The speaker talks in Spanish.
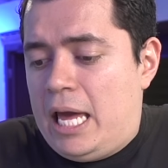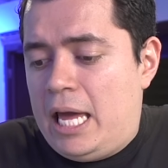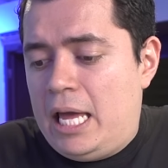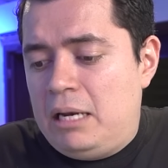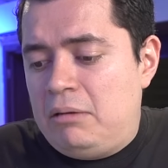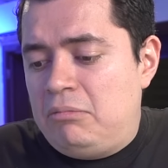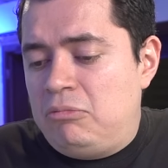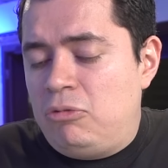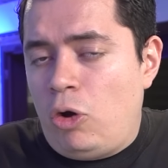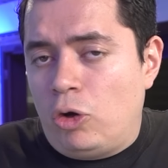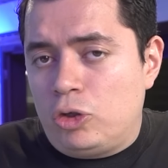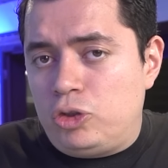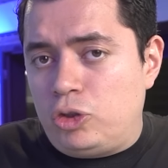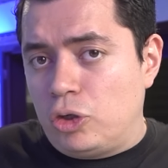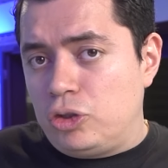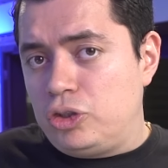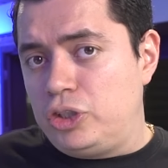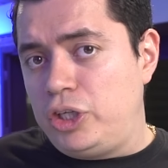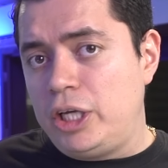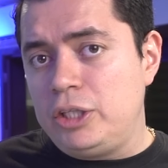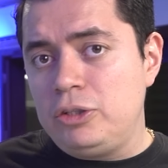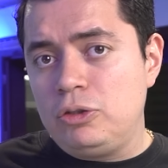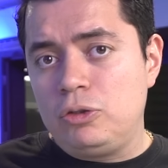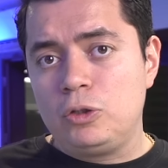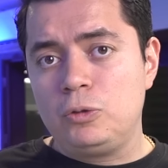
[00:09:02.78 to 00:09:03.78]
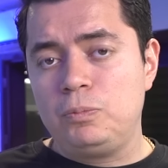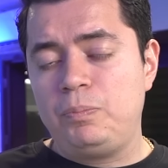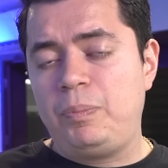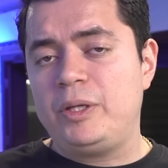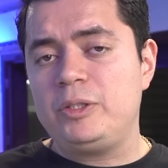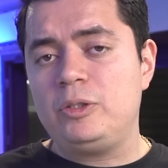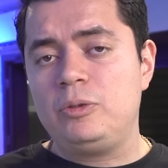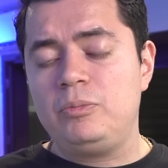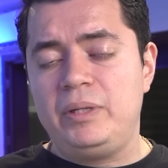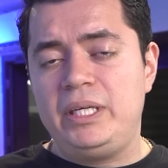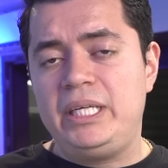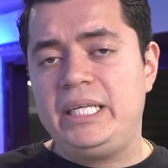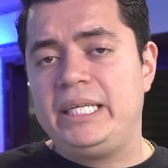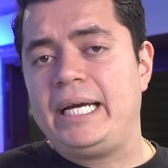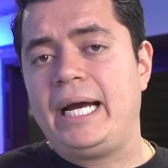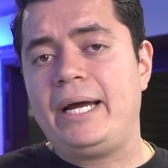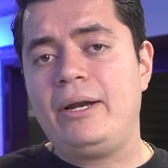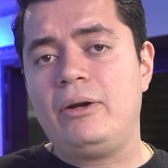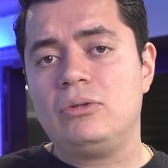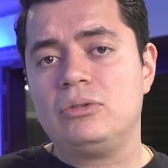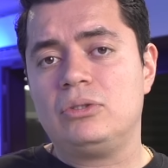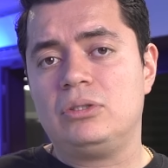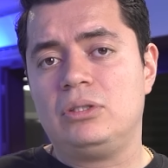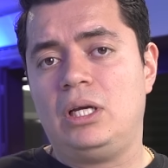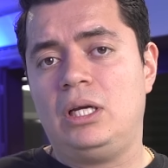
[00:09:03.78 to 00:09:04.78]
en 800 pesos
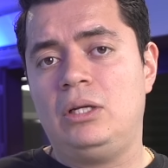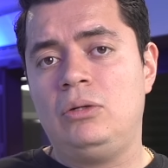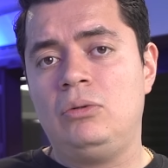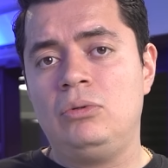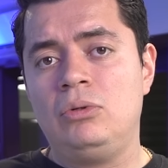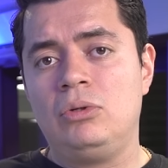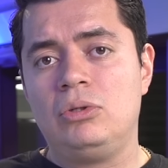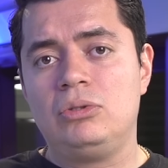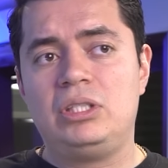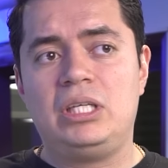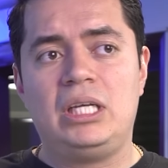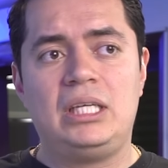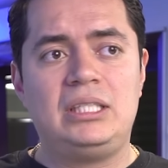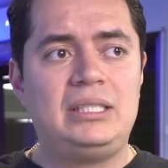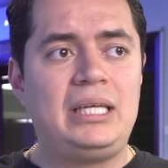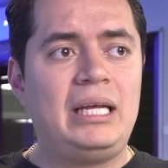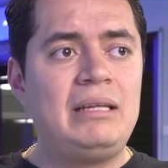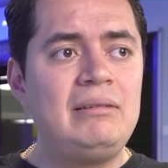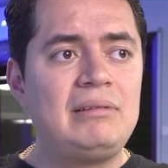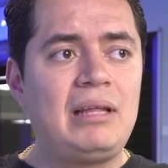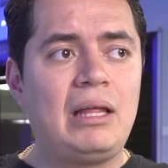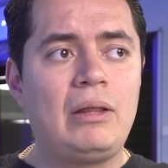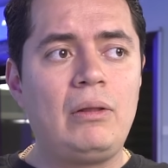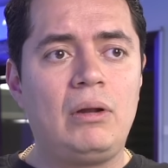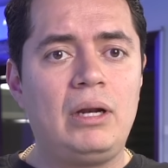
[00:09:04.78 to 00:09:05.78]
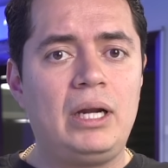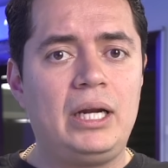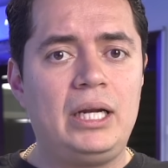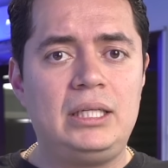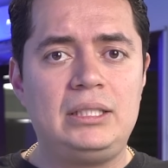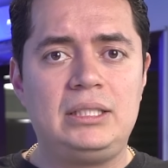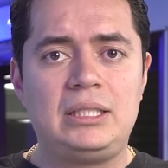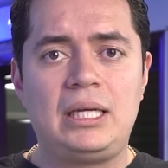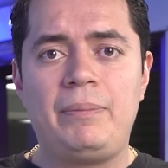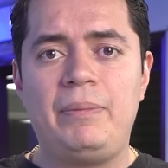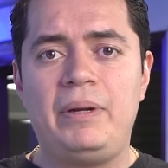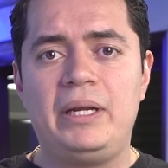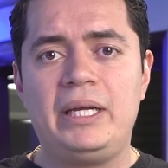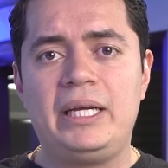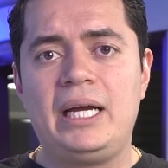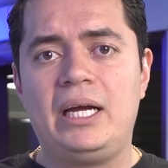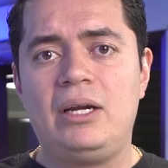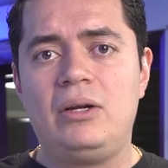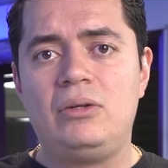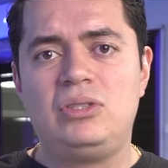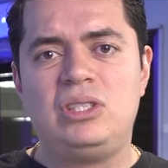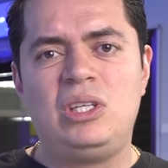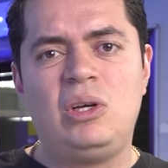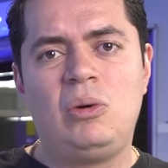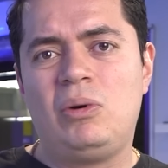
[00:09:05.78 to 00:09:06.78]
mexicanos, en unos 60 dólares
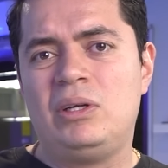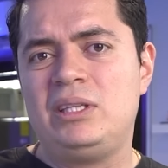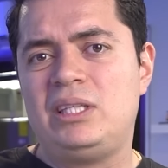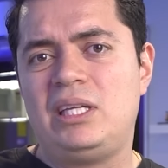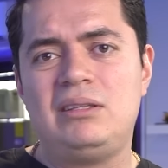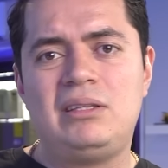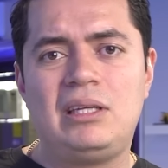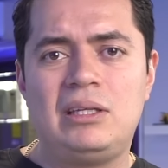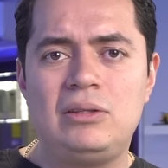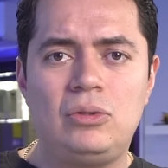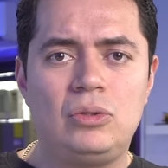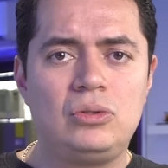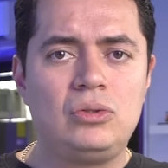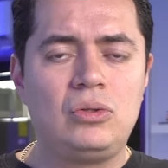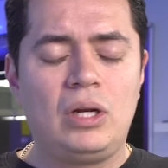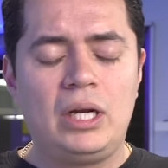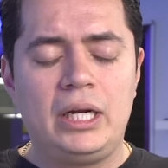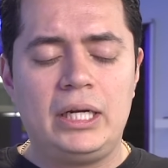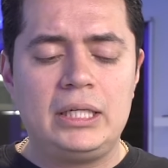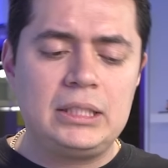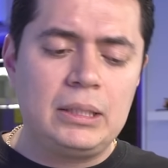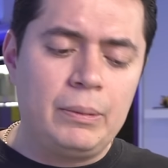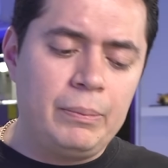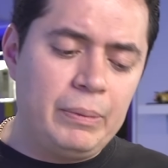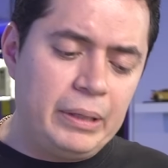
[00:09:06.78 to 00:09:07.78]
americanos, 50 y tantos dólares